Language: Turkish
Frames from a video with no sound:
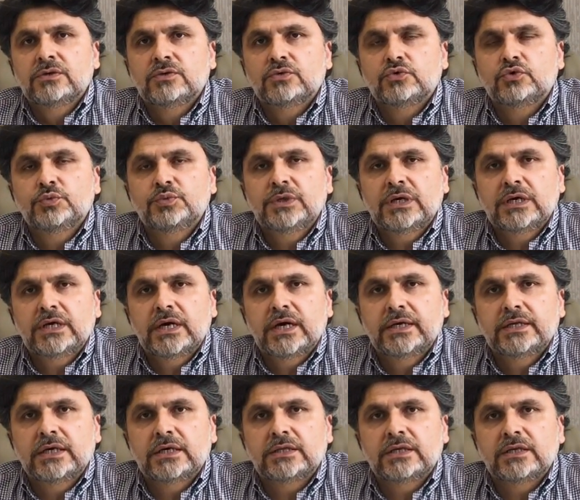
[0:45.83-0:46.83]
Tüpten
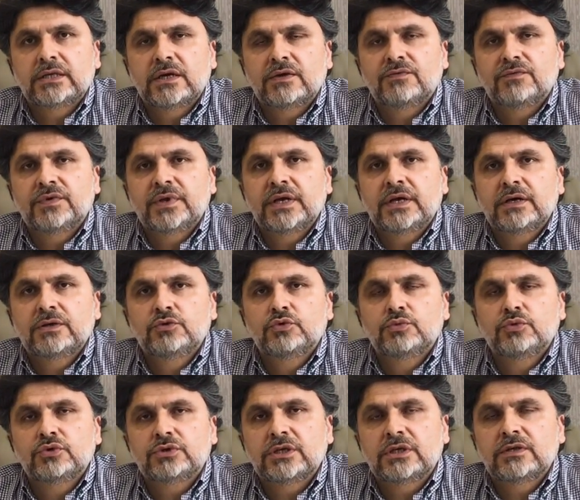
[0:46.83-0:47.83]
kaynaklanan veya
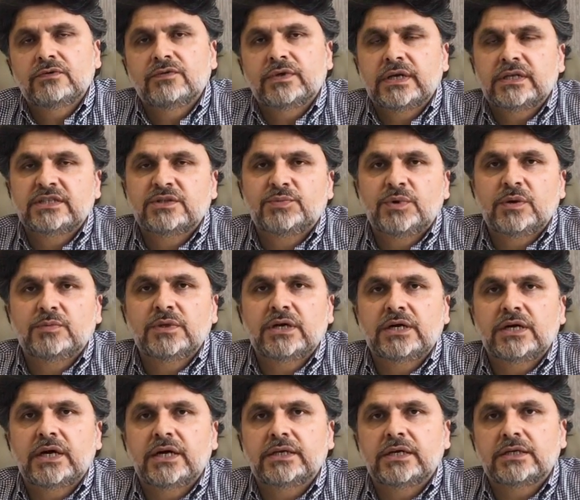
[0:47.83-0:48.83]
yumurta veya
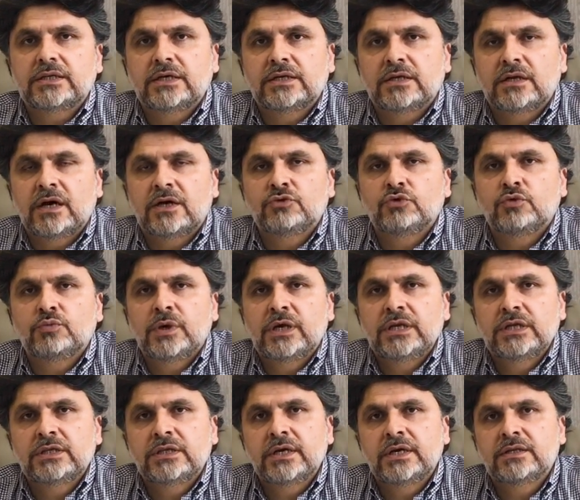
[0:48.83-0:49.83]
spermden kaynaklanan
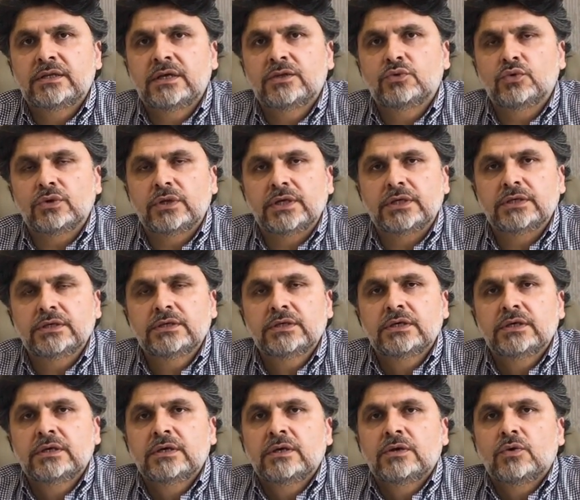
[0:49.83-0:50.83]
anormalliklerden dolayı
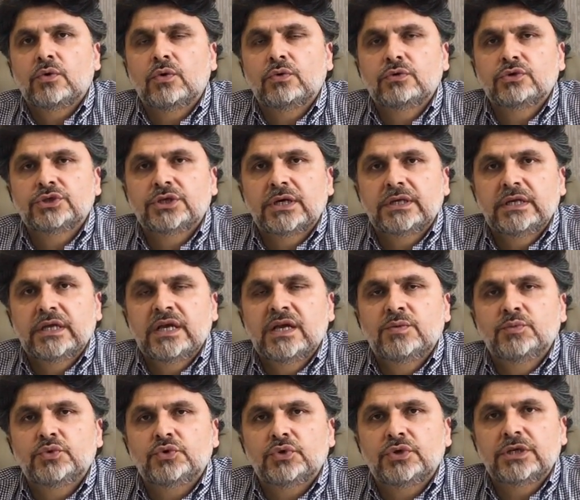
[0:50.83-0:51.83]
oluşan
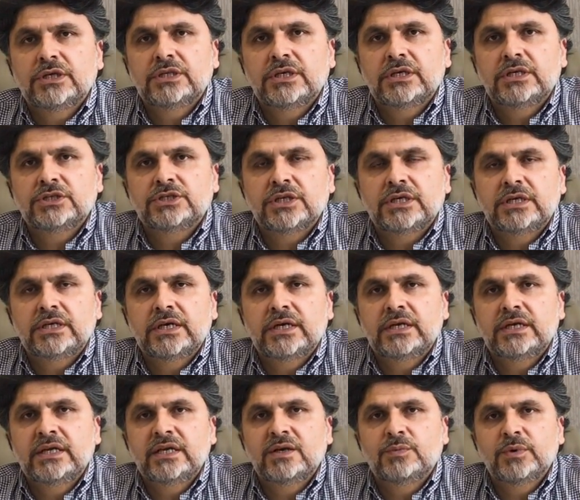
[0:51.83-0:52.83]
embriyo yeterince
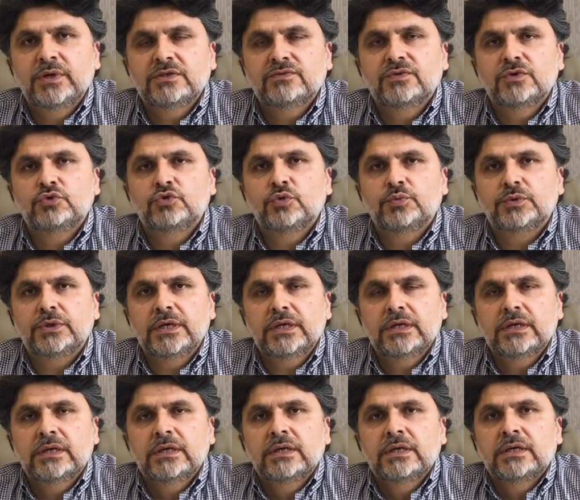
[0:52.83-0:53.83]
ilerleyemez ve
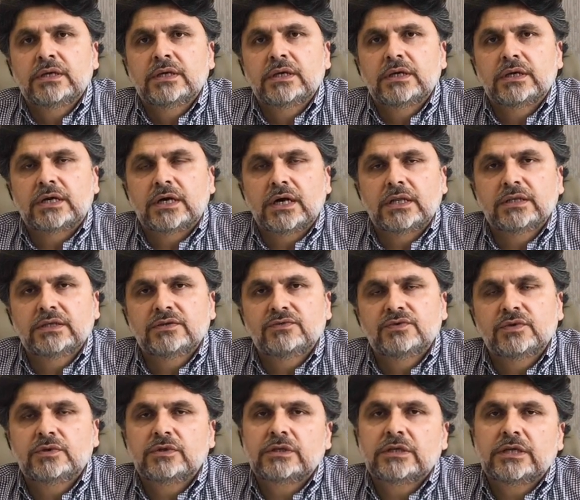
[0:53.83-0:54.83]
tüpte e, kalır
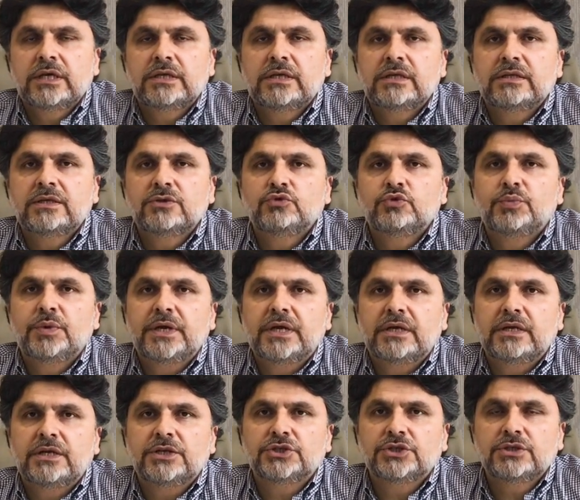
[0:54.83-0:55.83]
ve genelde tüpe
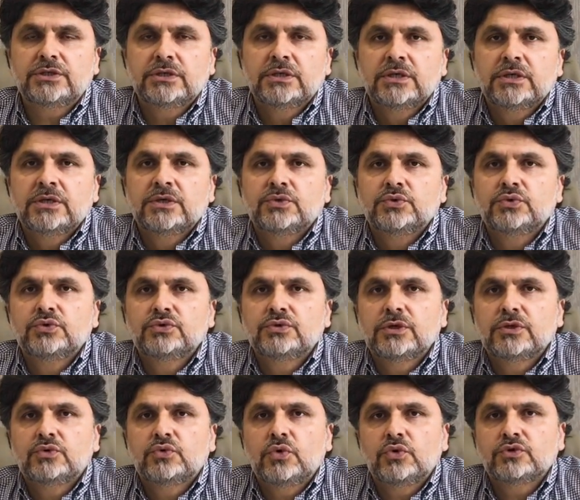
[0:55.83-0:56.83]
yerleşir.
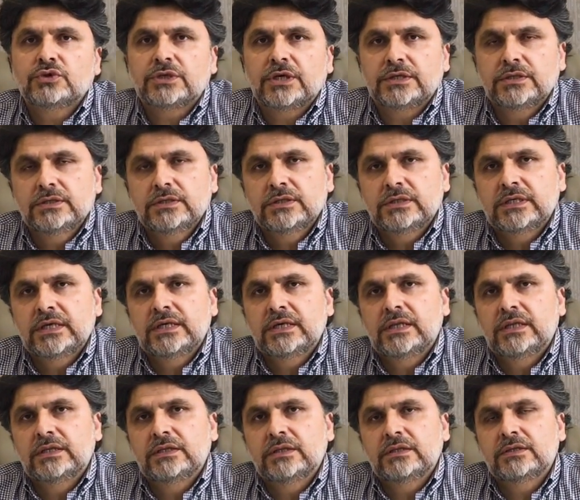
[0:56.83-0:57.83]
%90'ı
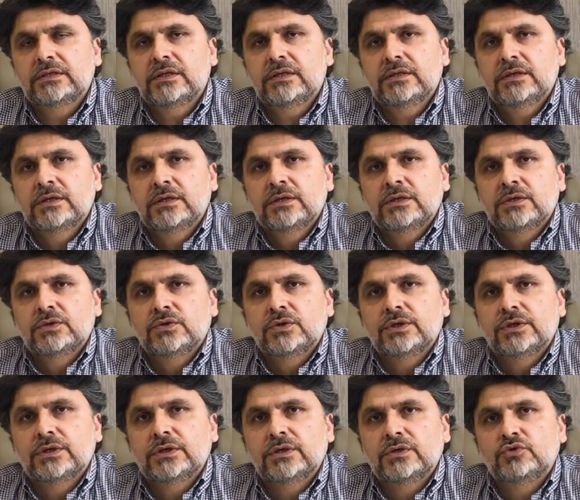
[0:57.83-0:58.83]
genellikle
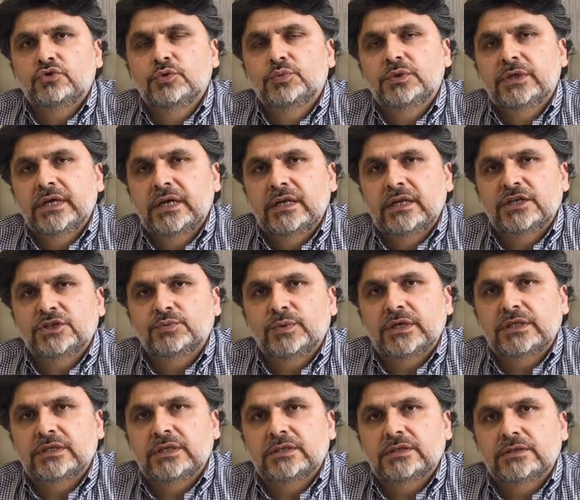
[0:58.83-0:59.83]
e, tüpte
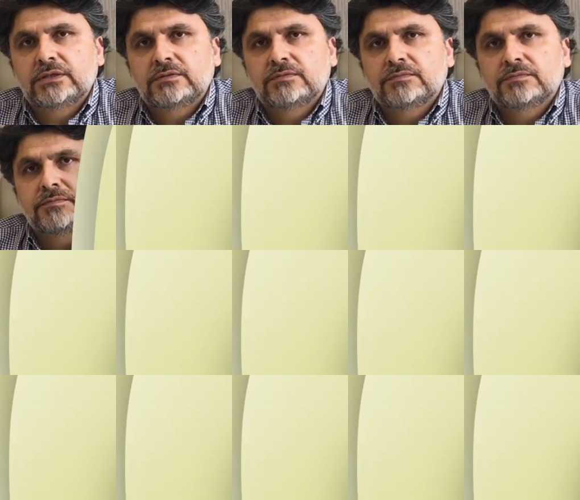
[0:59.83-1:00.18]
yerleşmektedir.